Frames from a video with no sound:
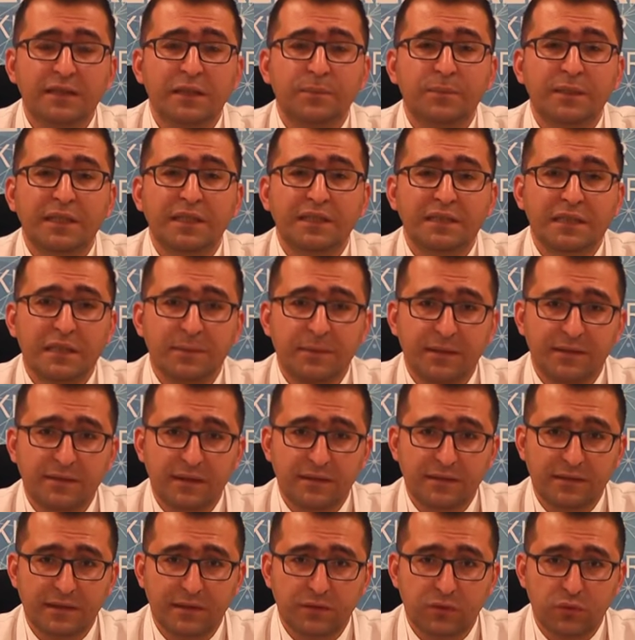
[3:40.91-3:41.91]
tip 2 diyabet
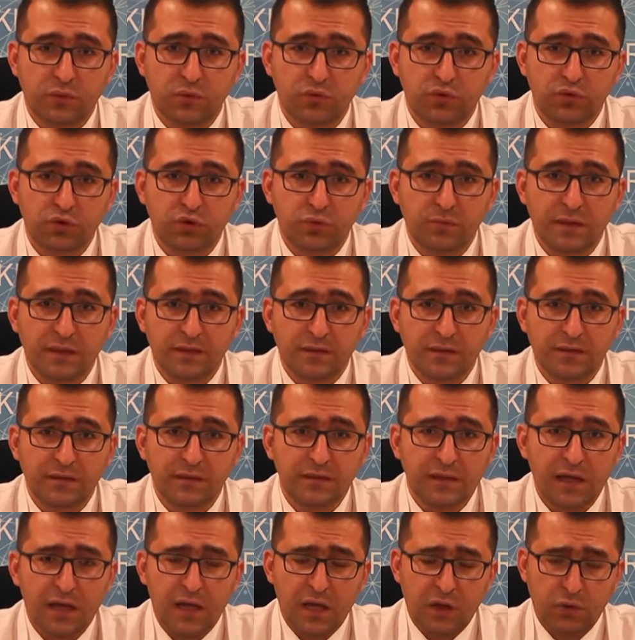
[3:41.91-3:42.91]
hastaları
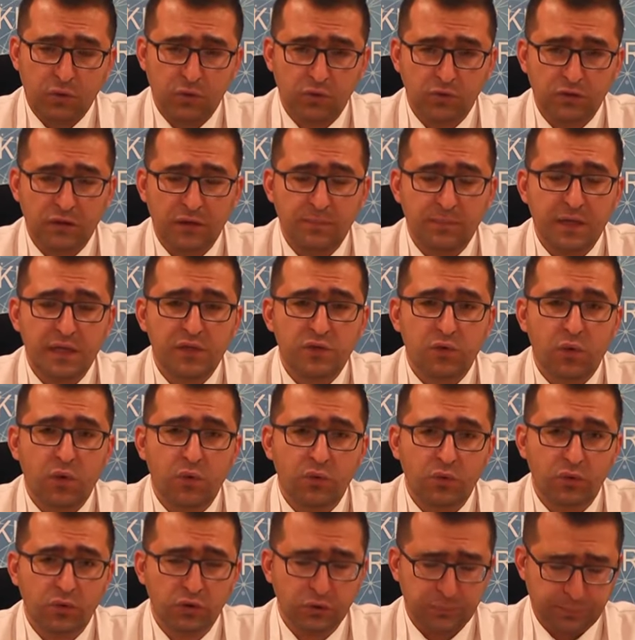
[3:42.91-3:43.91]
oluşturmaktadır.
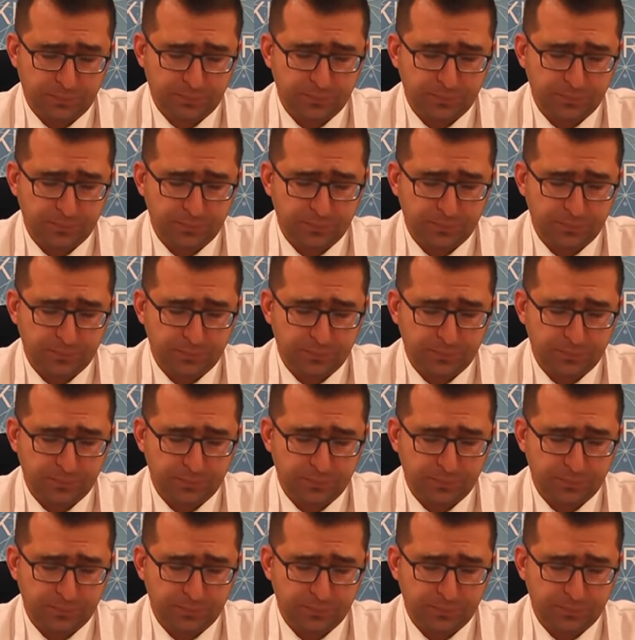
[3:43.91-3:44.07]
%5-10'luk